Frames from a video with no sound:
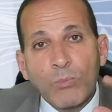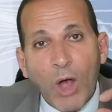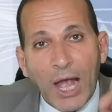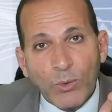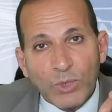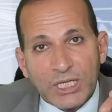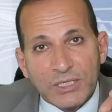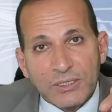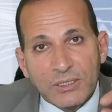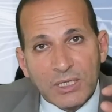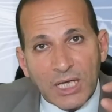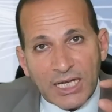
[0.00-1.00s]
محاولة
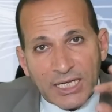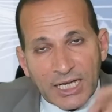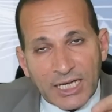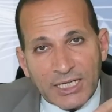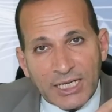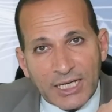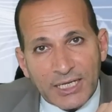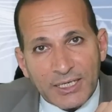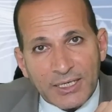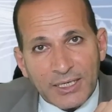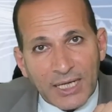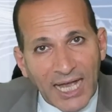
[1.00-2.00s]

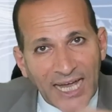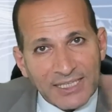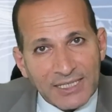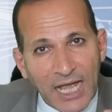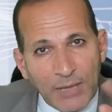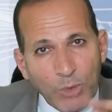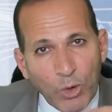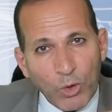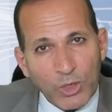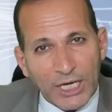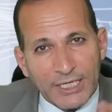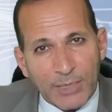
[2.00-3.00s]
الإعلان عن دعم
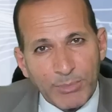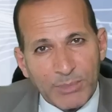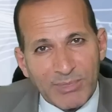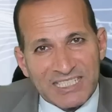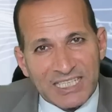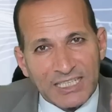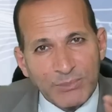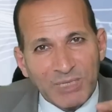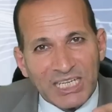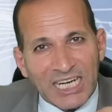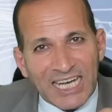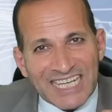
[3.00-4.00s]
أوكرانيا بالمزيد
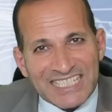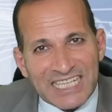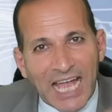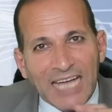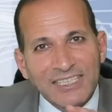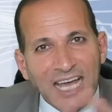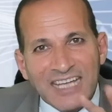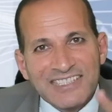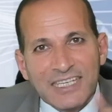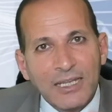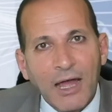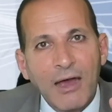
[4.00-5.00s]
من الأسلحة
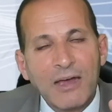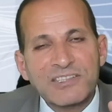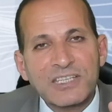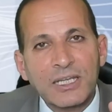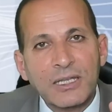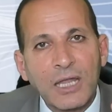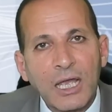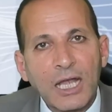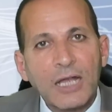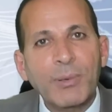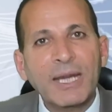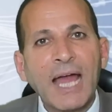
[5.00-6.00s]
تحصيل حاصل
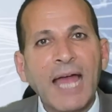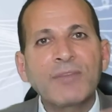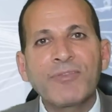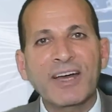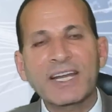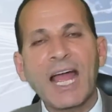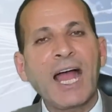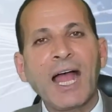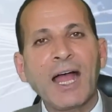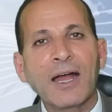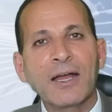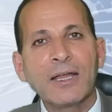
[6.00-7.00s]
عبارة عن
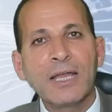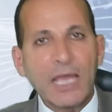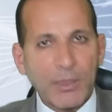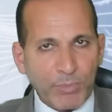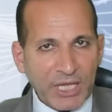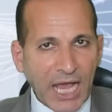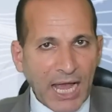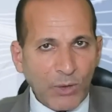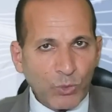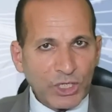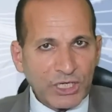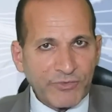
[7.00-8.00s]
فرقعة
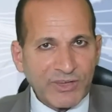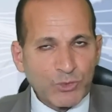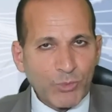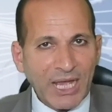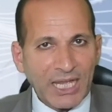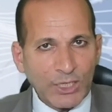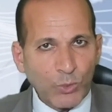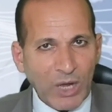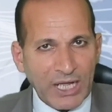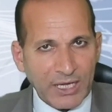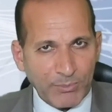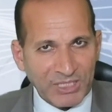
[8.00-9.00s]
بيحاولوا يحفظوا ماء
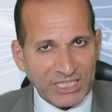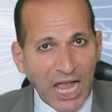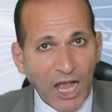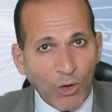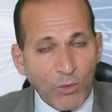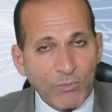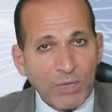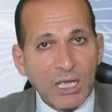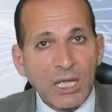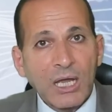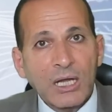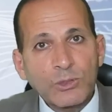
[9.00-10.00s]
الوجه بتاعهم
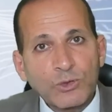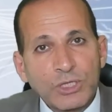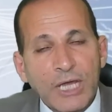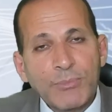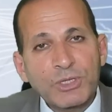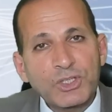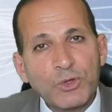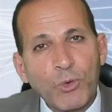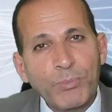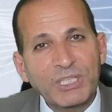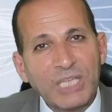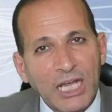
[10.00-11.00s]
قدام
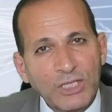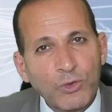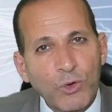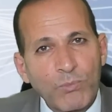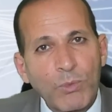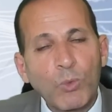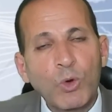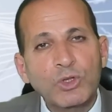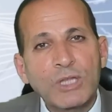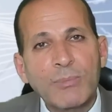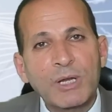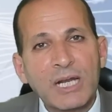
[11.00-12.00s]
الشعوب بتاعتهم
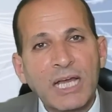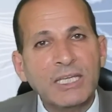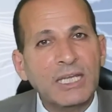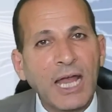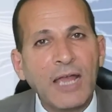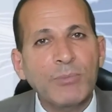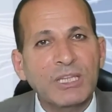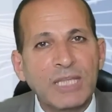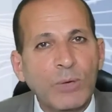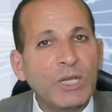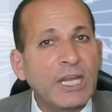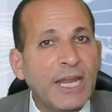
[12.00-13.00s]
وقدام الرأي العام
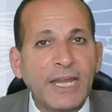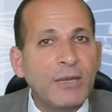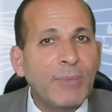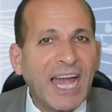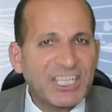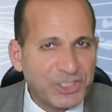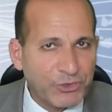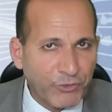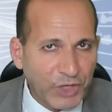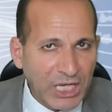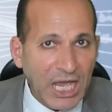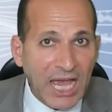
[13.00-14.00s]
الدولي لأن ما عادش
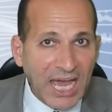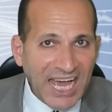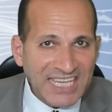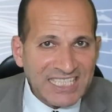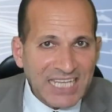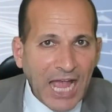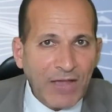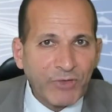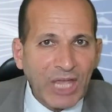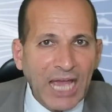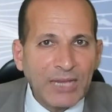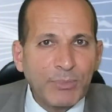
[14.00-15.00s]
فيه أسلحة
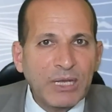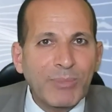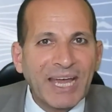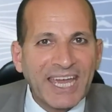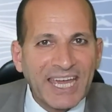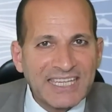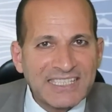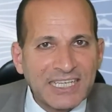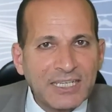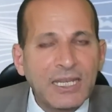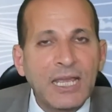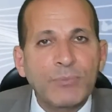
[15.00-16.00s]
في قلب
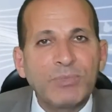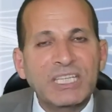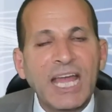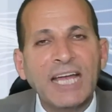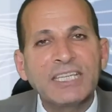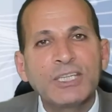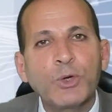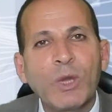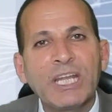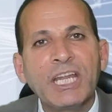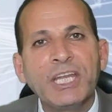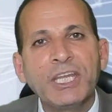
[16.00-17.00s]
المخازن بتاعة
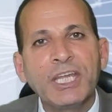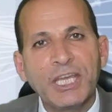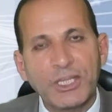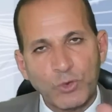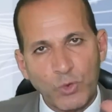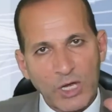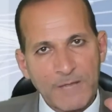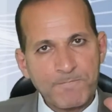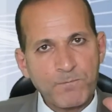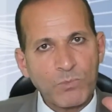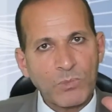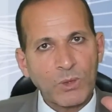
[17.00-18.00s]
دول الناتو
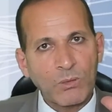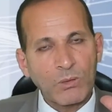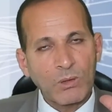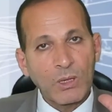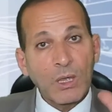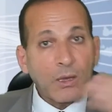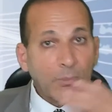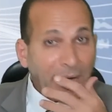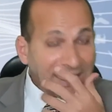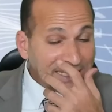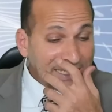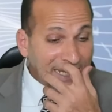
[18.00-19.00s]

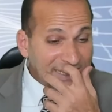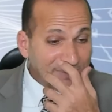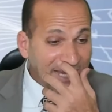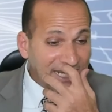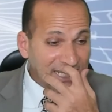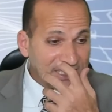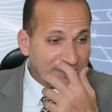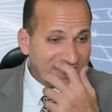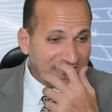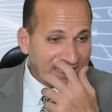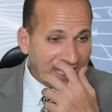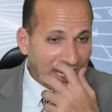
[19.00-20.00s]
بعض الناس ما كانتش
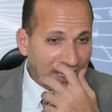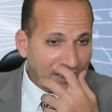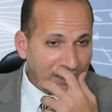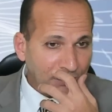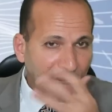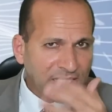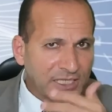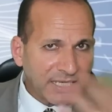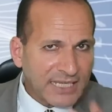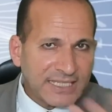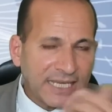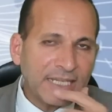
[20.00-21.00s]
مصدقة بعض
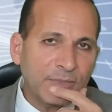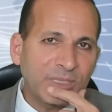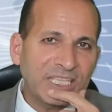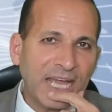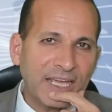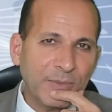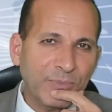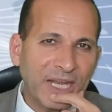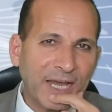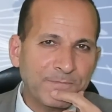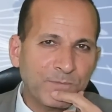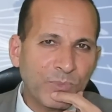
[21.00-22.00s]
الناس كانت
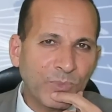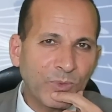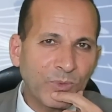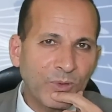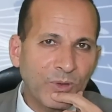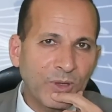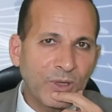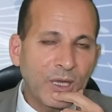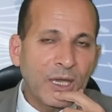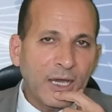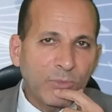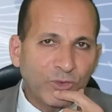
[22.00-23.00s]
بتهاجمنا
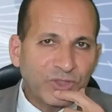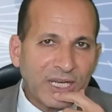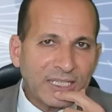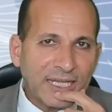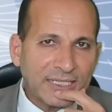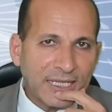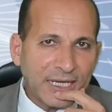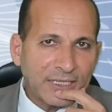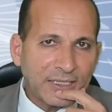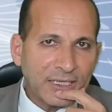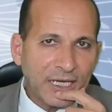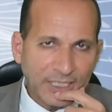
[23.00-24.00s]
المفترض
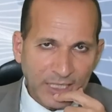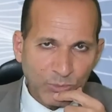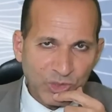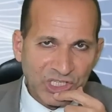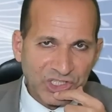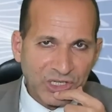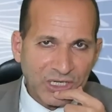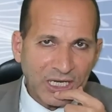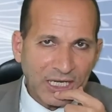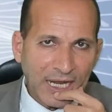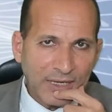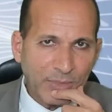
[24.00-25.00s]
جدلا أن
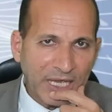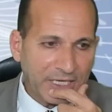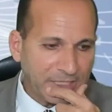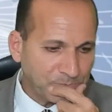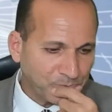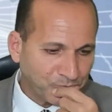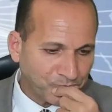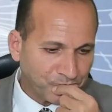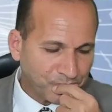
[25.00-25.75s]
المستشار الألماني